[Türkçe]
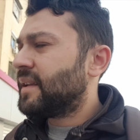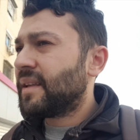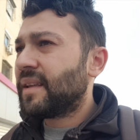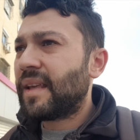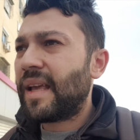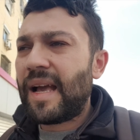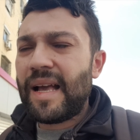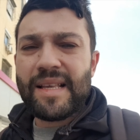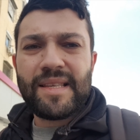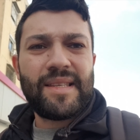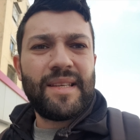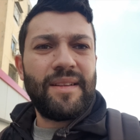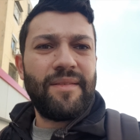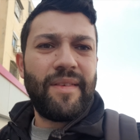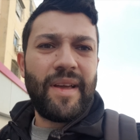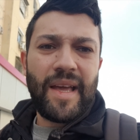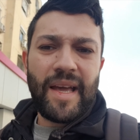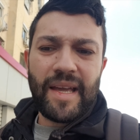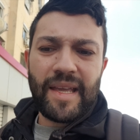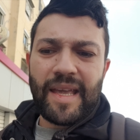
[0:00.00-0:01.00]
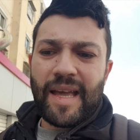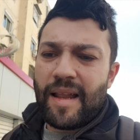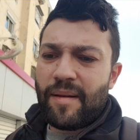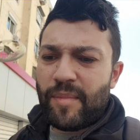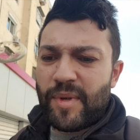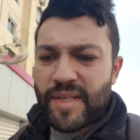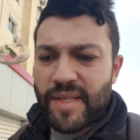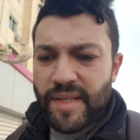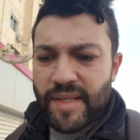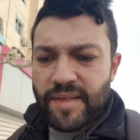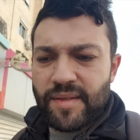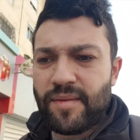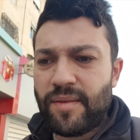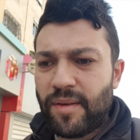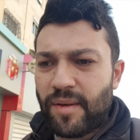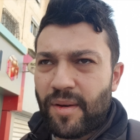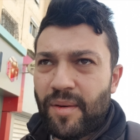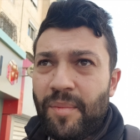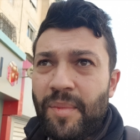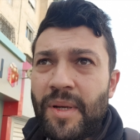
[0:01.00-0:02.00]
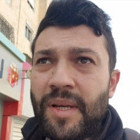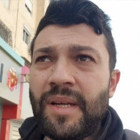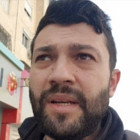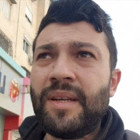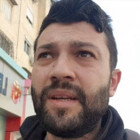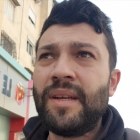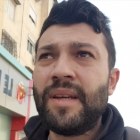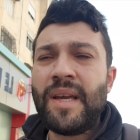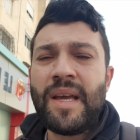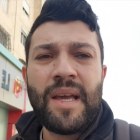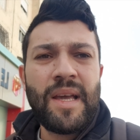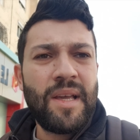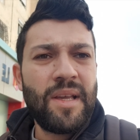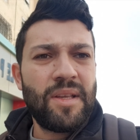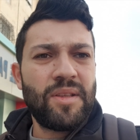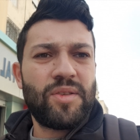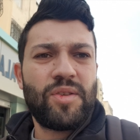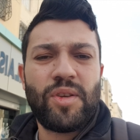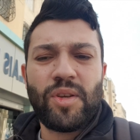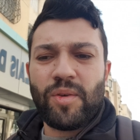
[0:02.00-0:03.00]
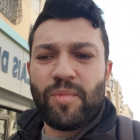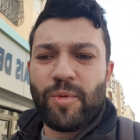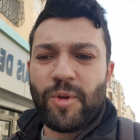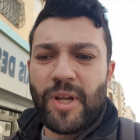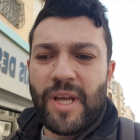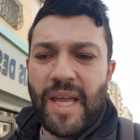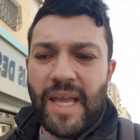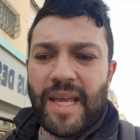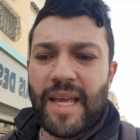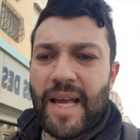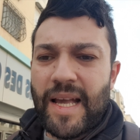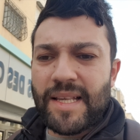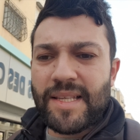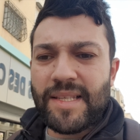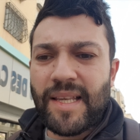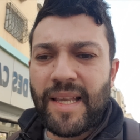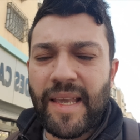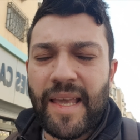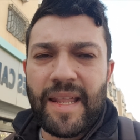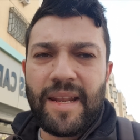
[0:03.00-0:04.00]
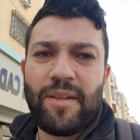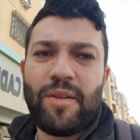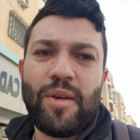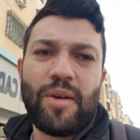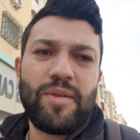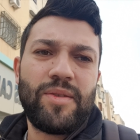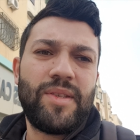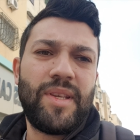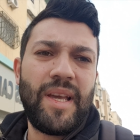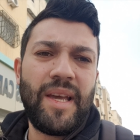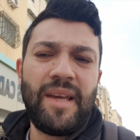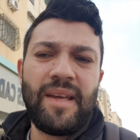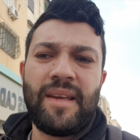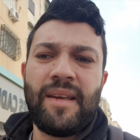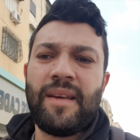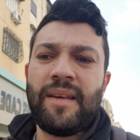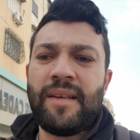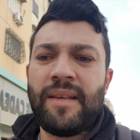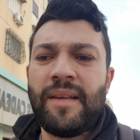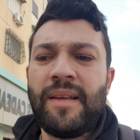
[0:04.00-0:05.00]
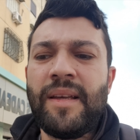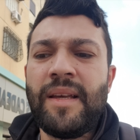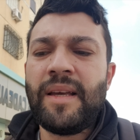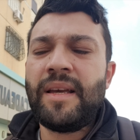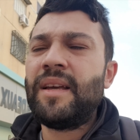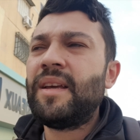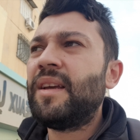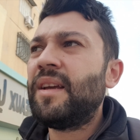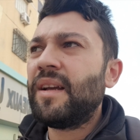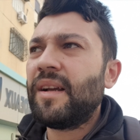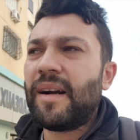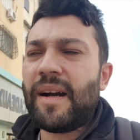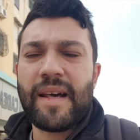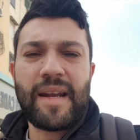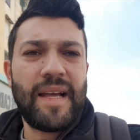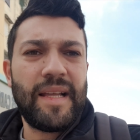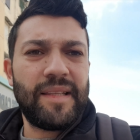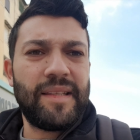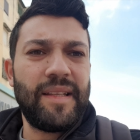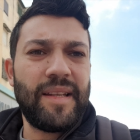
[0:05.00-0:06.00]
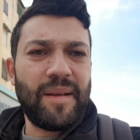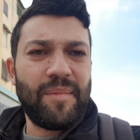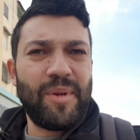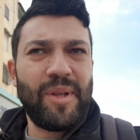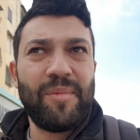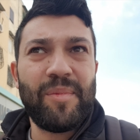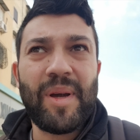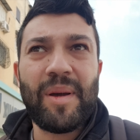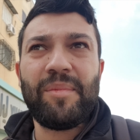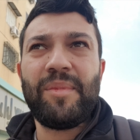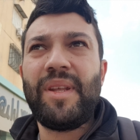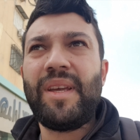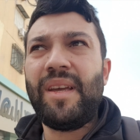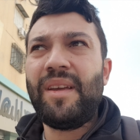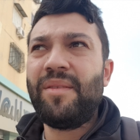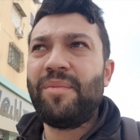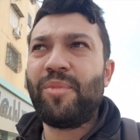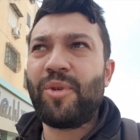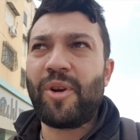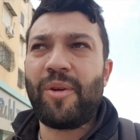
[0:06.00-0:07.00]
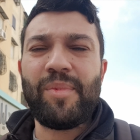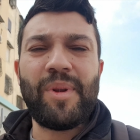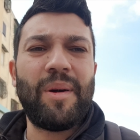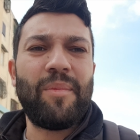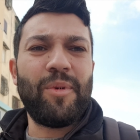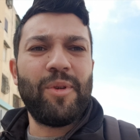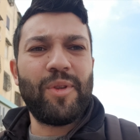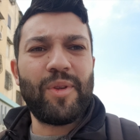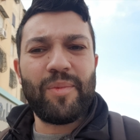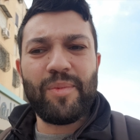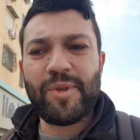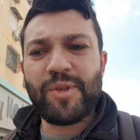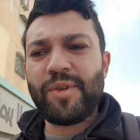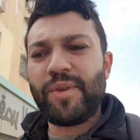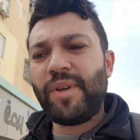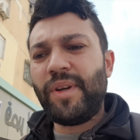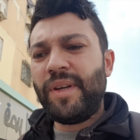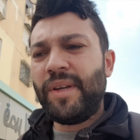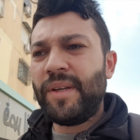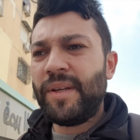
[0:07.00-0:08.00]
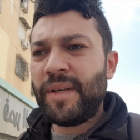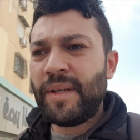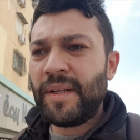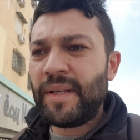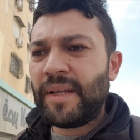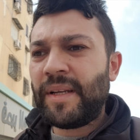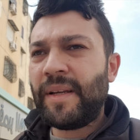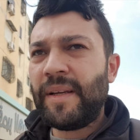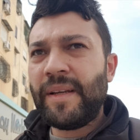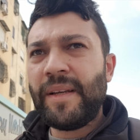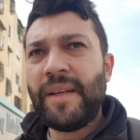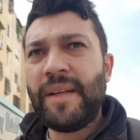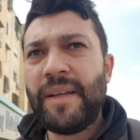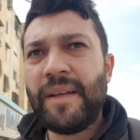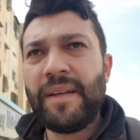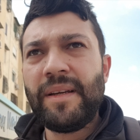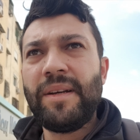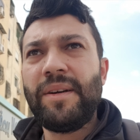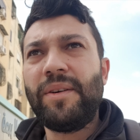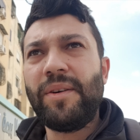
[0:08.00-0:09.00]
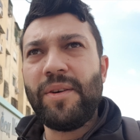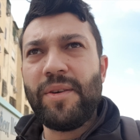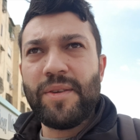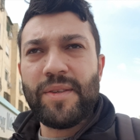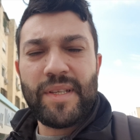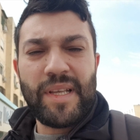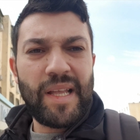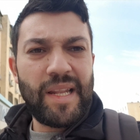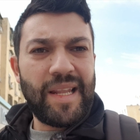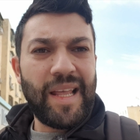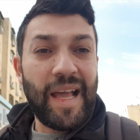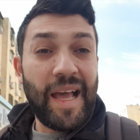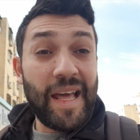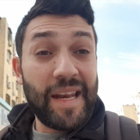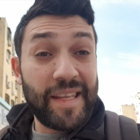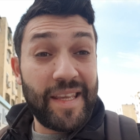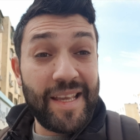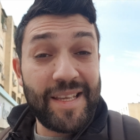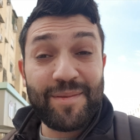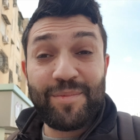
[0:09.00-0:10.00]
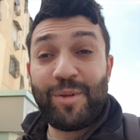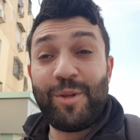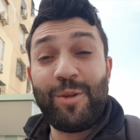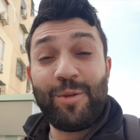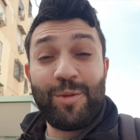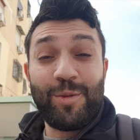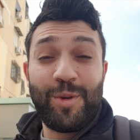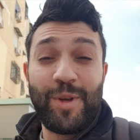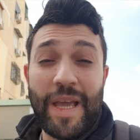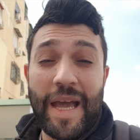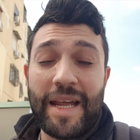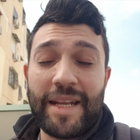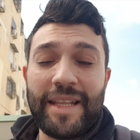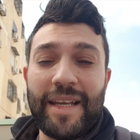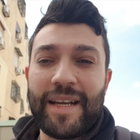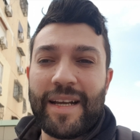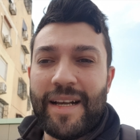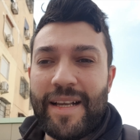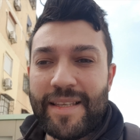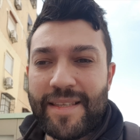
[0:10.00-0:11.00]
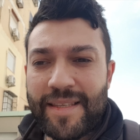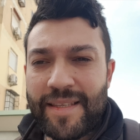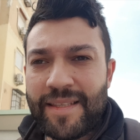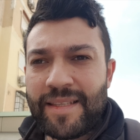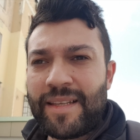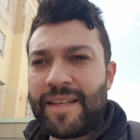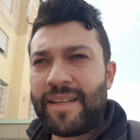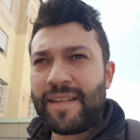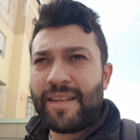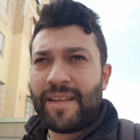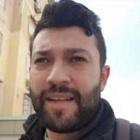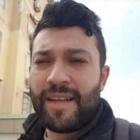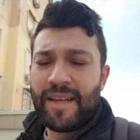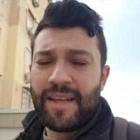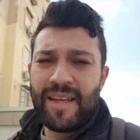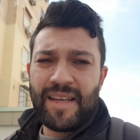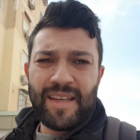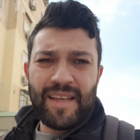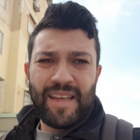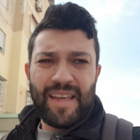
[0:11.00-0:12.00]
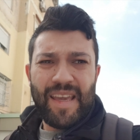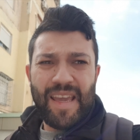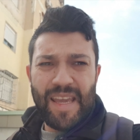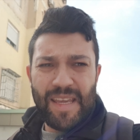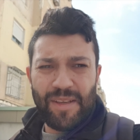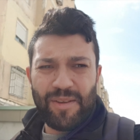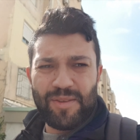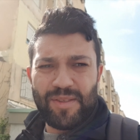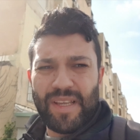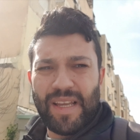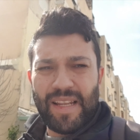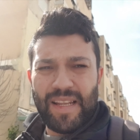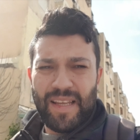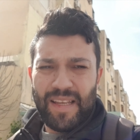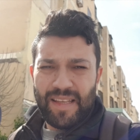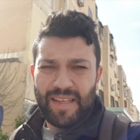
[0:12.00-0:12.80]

gelsin veya gelmesin istiyorum. Çünkü buraya gelse geri dönse karantina bilmem ne problem olur bir sürü. O yüzden herkes bulunduğu yerde kalsın. En güzeli.